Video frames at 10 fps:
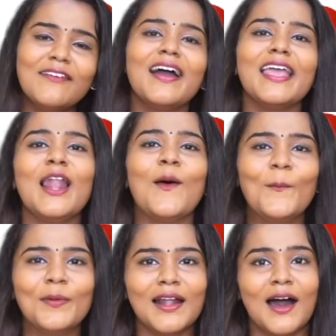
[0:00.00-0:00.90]
வகை
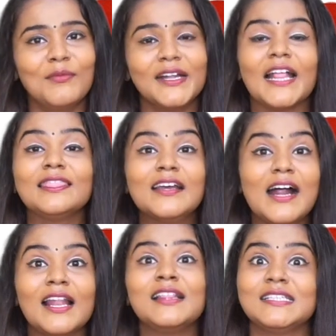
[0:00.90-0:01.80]
லவ் பண்ணலாம் பட் அன்
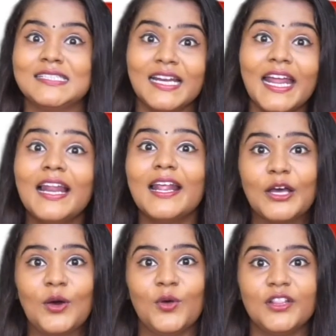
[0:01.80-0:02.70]
ஆண்டு காலத்துல சிறையில
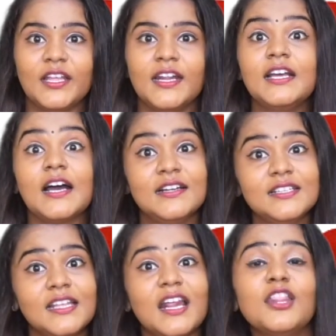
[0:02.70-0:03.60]
இருக்க ஒருத்தர்
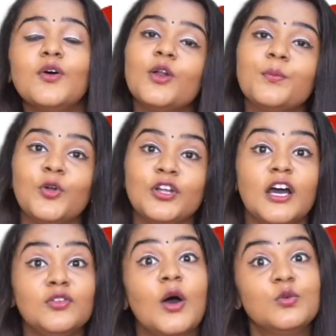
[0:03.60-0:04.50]
கண்ணு தெரியாத ஒரு
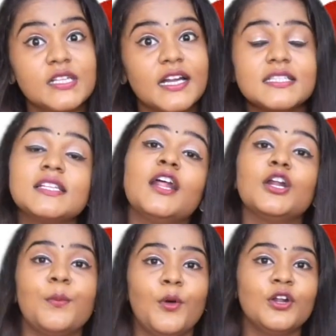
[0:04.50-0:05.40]
பொண்ணுக்கு அதுவும் ஹவுஸ்
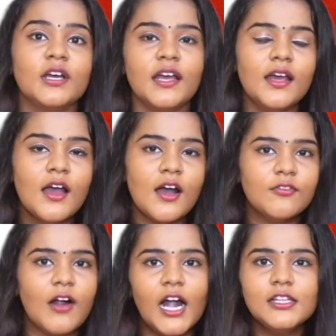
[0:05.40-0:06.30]
இருக்க பொண்ணுக்கு
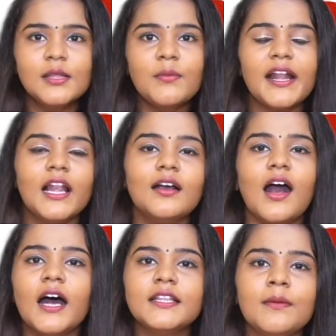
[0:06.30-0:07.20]
வாழ்த்து மடல்
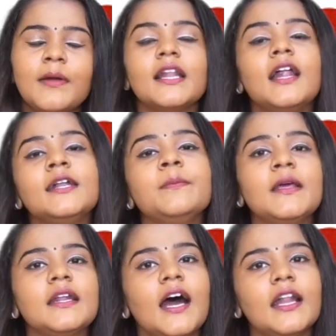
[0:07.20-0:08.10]
காதல் மடல்
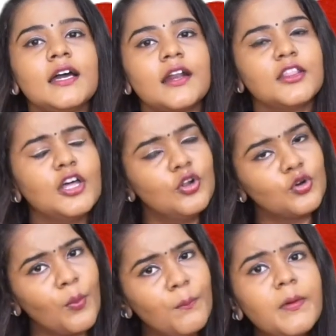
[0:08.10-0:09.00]
அனுப்பியிருக்காருங்கிறது
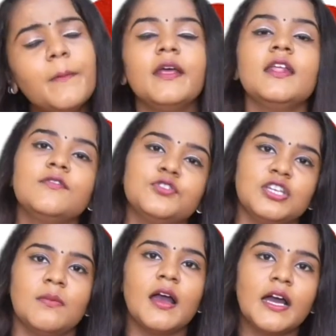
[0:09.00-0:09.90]
ரொம்ப பெரிய
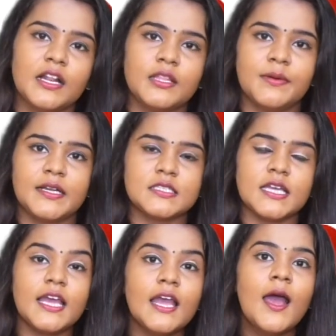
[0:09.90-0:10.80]
விஷயமா
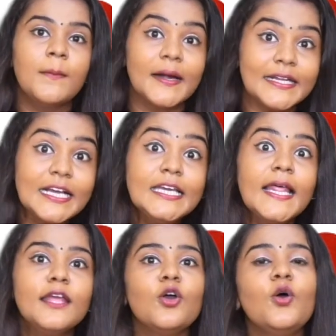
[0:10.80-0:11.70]
கருதப்பட்டுச்சு பட்
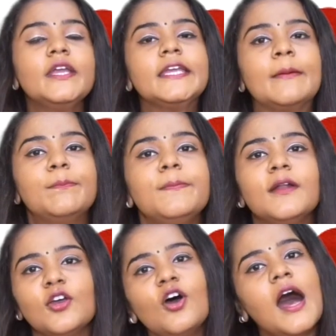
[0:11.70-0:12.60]
இதையும்
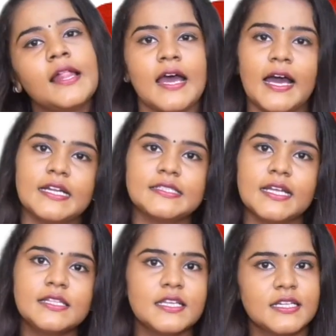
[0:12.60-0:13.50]
எப்படியோ அந்த
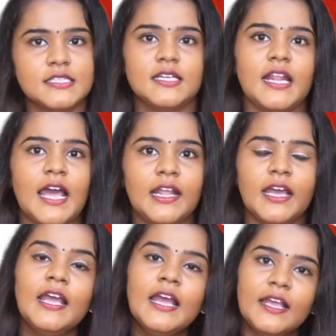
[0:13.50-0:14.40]
அரசர்
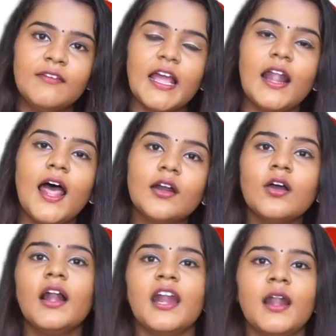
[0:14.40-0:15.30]
தெரிஞ்சுக்கிட்டாரு இவன்
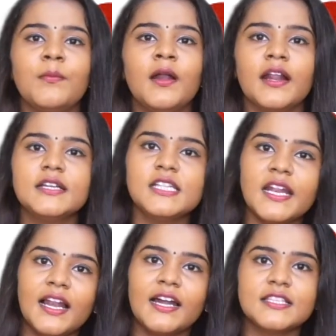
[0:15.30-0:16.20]
எல்லாருக்கும் கல்யாணம் பண்றான்னு
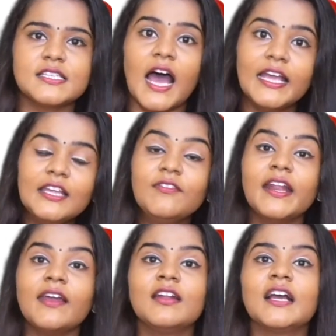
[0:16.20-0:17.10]
சிறையில் அடிச்சா
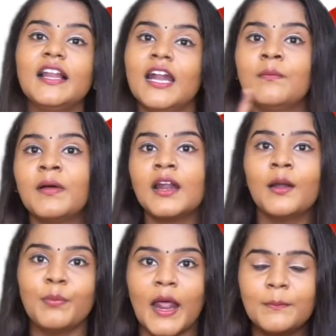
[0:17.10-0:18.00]
இவனே அவனுக்கு கல்யாணம்
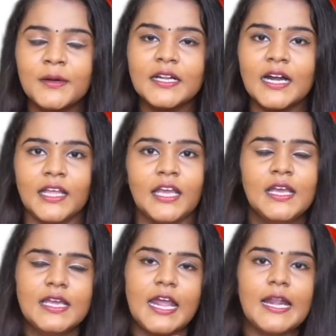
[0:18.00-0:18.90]
பண்ணலான்னு பிளான் பண்றானே
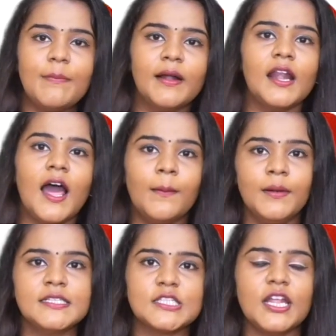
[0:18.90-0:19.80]
என்ன பண்ணலாம்
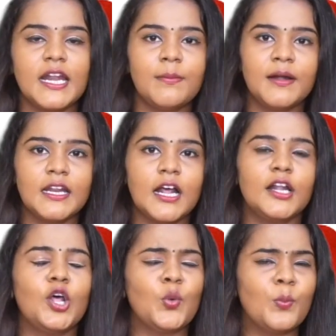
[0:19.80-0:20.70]
அப்படின்னு சொல்லி என்ன
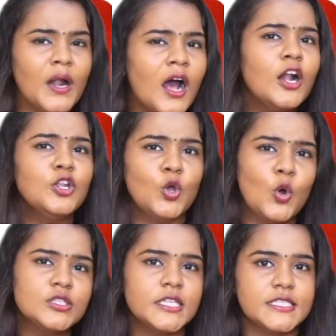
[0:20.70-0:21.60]
பண்ணியிருக்காருன்னா ரொம்ப நாள்
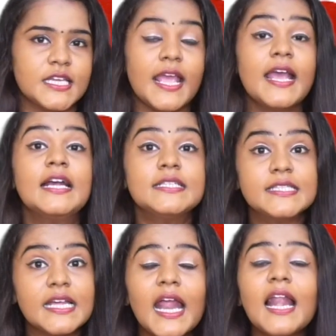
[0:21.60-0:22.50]
யோசிச்சு
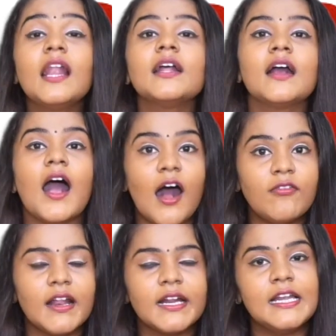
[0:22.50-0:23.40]
சிறையில இருக்க
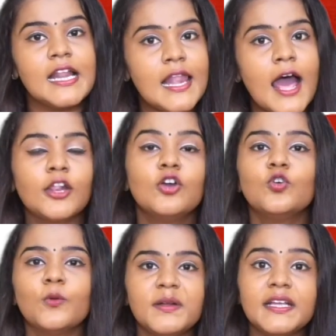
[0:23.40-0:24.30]
காவலர்கள்
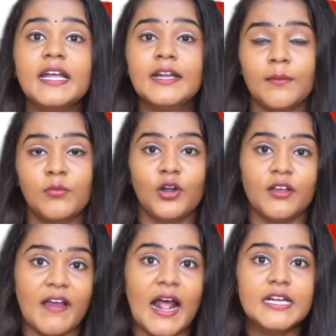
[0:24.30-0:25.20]
எல்லாரையும் கூப்பிட்டு
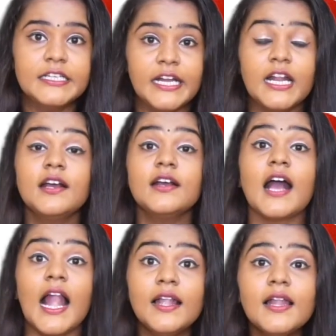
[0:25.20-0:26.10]
நம்மளுடைய வேலண்டைனை
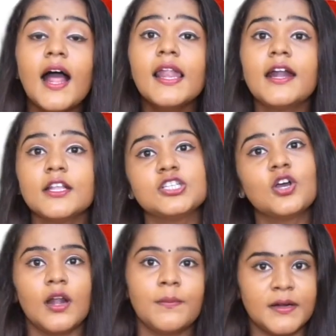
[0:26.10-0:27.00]
கல்லால
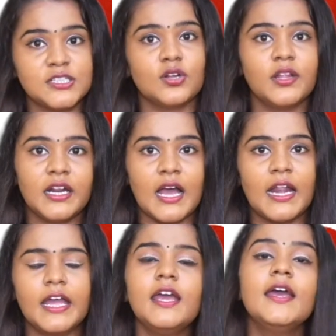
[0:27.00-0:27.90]
அடிச்சு கொலை பண்ண
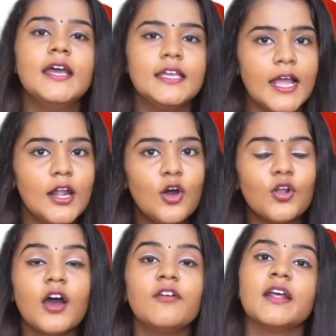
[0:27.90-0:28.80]
சொல்லியிருக்காரு
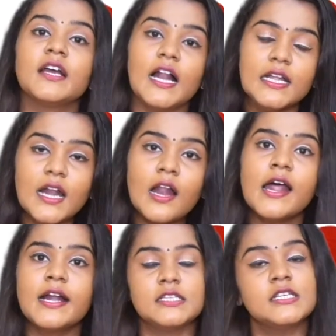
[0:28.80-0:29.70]
எல்லோரும் அவரை
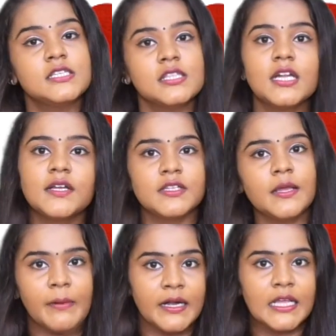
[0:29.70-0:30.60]
கல்லால அடிச்சு
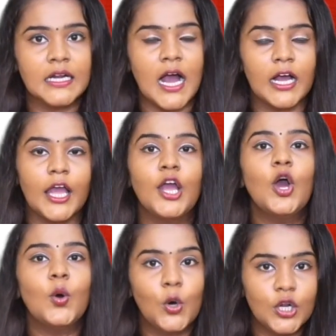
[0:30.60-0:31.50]
சித்திரவதை பண்ணியிருக்காங்க
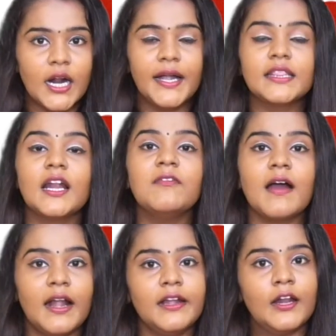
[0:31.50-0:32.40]
ஒரு கட்டத்துல
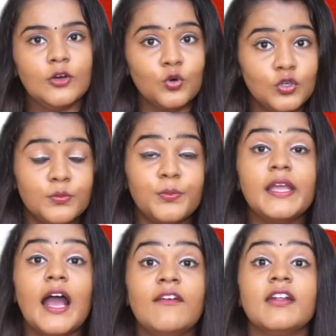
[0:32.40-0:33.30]
வேலண்டைனை கூட்டு
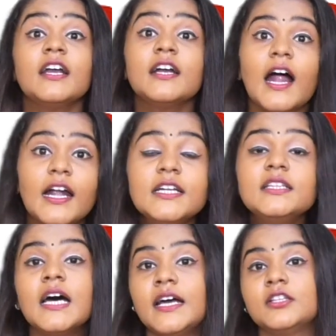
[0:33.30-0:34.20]
போய் அவரை
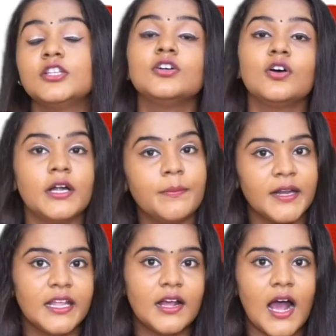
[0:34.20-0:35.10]
கழுத்து அறுத்து கொலை
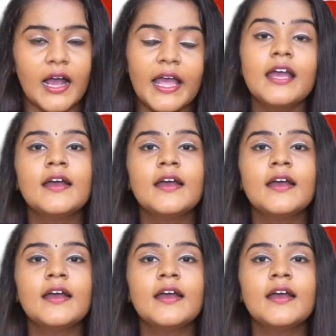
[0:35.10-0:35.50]
பண்ணியிருக்காங்க